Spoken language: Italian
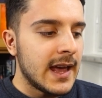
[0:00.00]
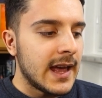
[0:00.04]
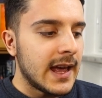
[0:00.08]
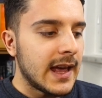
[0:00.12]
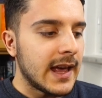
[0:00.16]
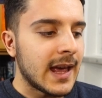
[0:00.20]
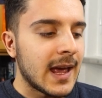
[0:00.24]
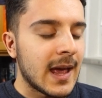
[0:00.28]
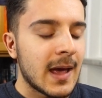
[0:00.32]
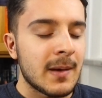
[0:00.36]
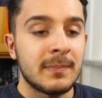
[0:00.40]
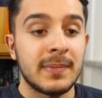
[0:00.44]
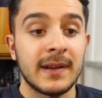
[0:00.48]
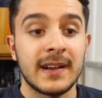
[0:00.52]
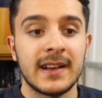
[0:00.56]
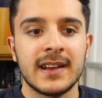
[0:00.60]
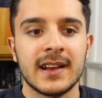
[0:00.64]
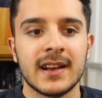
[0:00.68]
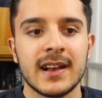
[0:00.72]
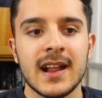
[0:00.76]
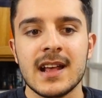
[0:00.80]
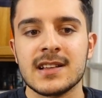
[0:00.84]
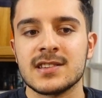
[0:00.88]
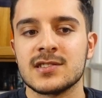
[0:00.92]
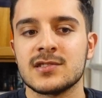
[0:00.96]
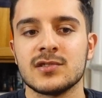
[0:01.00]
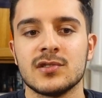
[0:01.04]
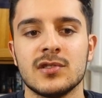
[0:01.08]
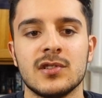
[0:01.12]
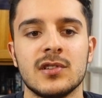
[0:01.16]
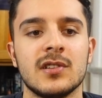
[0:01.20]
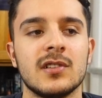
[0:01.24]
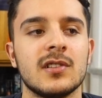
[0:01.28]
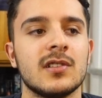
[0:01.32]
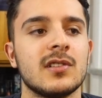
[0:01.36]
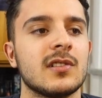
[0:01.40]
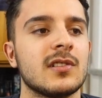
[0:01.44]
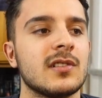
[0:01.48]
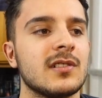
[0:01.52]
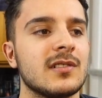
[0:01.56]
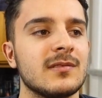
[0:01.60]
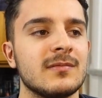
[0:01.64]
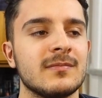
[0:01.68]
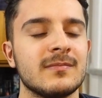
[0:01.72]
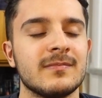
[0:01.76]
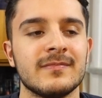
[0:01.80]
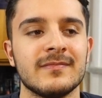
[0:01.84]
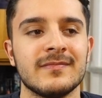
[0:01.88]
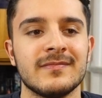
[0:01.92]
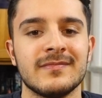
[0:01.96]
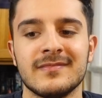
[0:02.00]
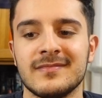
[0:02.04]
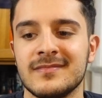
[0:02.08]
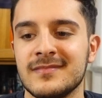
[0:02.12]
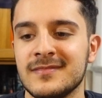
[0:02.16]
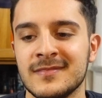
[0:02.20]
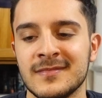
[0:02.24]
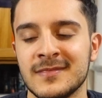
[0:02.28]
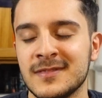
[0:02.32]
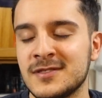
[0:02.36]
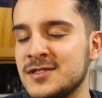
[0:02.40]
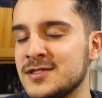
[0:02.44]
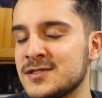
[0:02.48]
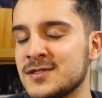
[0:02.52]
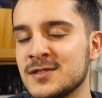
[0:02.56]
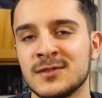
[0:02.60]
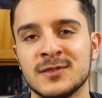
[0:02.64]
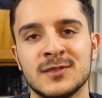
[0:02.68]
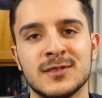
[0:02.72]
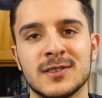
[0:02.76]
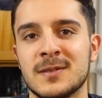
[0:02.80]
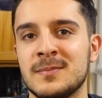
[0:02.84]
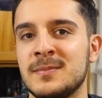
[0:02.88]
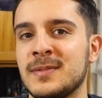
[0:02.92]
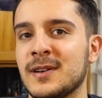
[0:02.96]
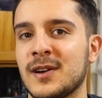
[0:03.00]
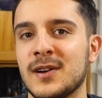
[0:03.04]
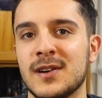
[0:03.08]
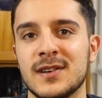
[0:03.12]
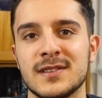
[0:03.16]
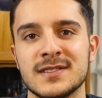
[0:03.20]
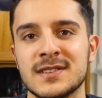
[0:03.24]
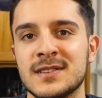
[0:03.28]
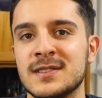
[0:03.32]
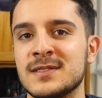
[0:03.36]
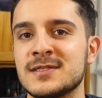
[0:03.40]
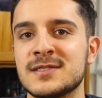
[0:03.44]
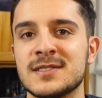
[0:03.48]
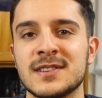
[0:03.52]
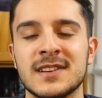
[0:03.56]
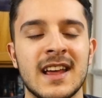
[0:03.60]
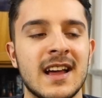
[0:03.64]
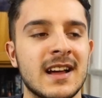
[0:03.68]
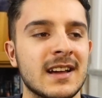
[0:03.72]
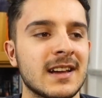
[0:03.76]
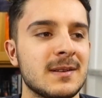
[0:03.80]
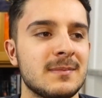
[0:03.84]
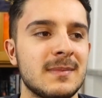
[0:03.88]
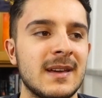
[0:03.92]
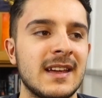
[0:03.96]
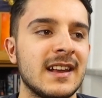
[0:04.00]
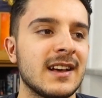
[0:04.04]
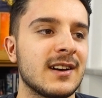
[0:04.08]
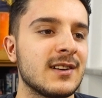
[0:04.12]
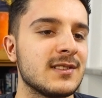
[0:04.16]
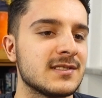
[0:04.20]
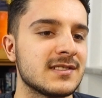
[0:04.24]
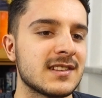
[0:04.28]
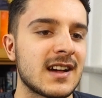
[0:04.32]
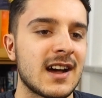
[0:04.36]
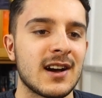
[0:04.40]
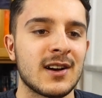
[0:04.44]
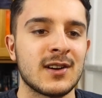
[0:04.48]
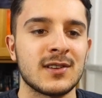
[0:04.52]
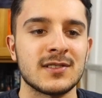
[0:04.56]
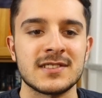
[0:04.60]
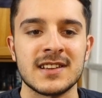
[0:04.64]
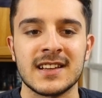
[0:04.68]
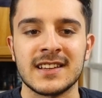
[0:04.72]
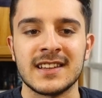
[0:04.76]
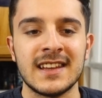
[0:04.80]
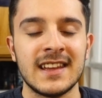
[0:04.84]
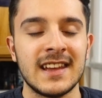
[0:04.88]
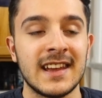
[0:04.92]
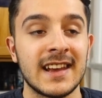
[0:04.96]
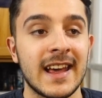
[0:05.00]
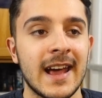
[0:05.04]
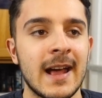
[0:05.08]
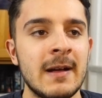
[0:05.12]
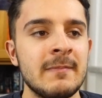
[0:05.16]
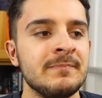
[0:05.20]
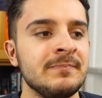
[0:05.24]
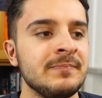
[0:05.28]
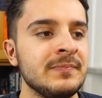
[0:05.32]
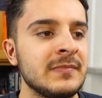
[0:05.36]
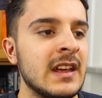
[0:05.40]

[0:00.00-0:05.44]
E per il resto mh, mm, ci sono troppe cose, non so neanche bene cosa, cosa dire.